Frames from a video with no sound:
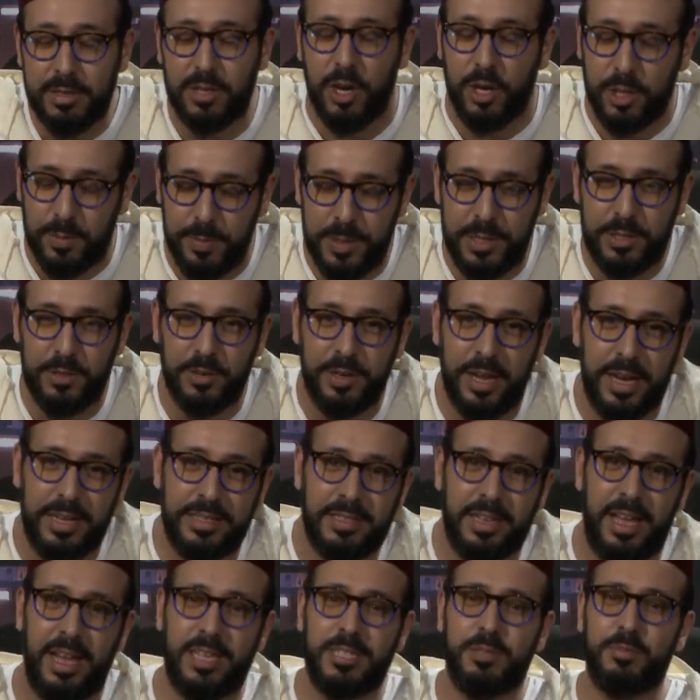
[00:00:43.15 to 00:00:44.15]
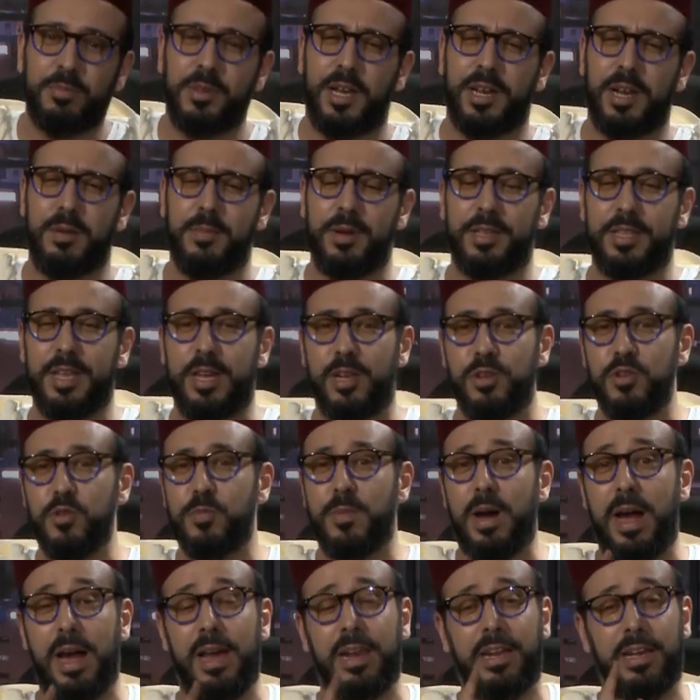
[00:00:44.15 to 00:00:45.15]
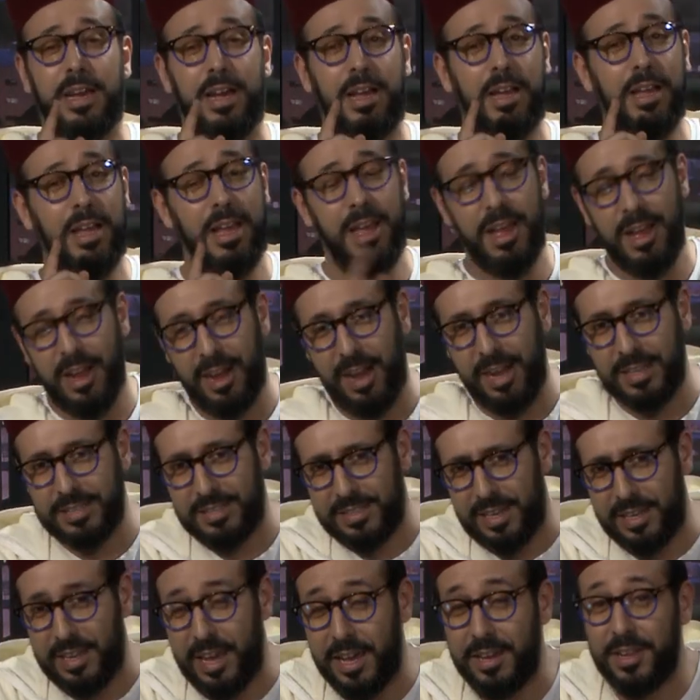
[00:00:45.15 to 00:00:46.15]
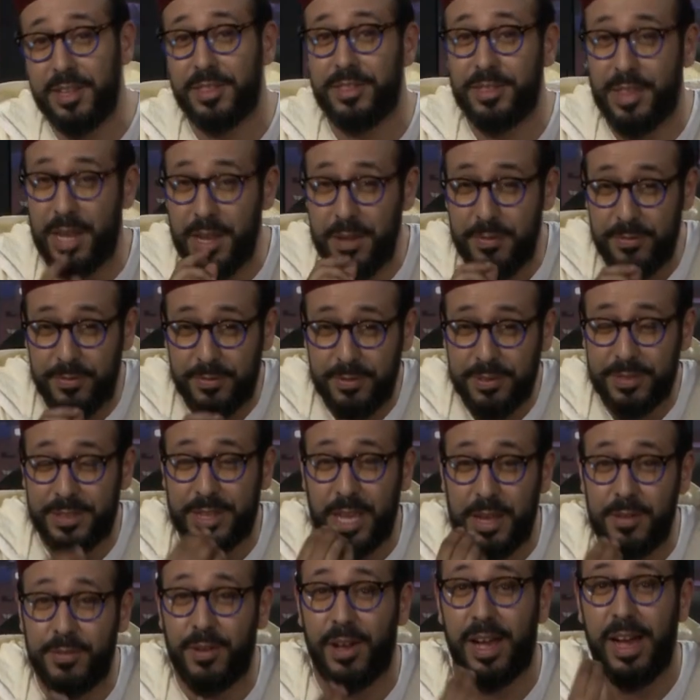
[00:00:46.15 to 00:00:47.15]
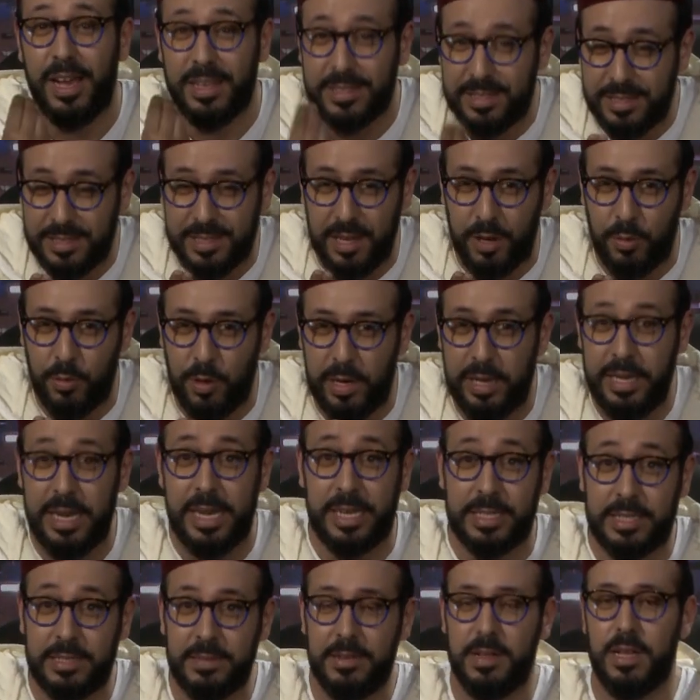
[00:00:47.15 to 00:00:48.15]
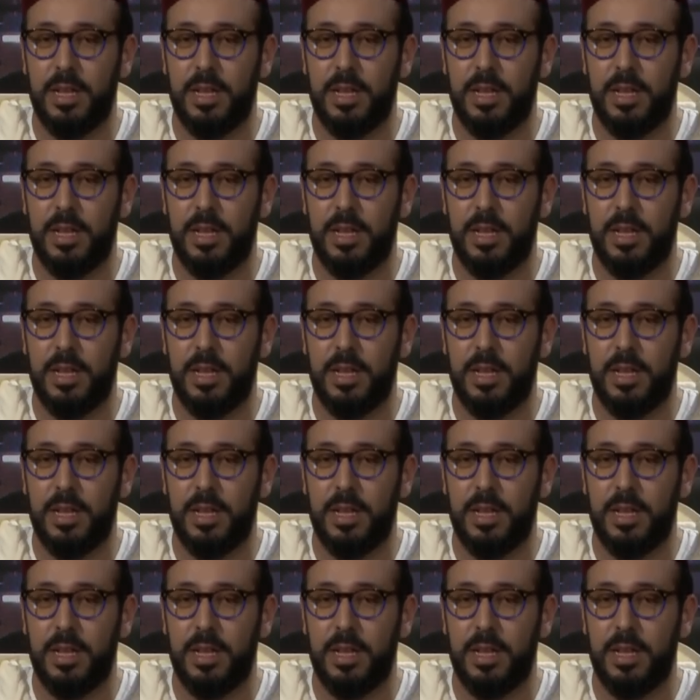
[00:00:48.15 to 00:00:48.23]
كود بي تونايت خاص بشهر رمضان اليوم حلقه خاصه لان الضيف ضيف خاص توا علاش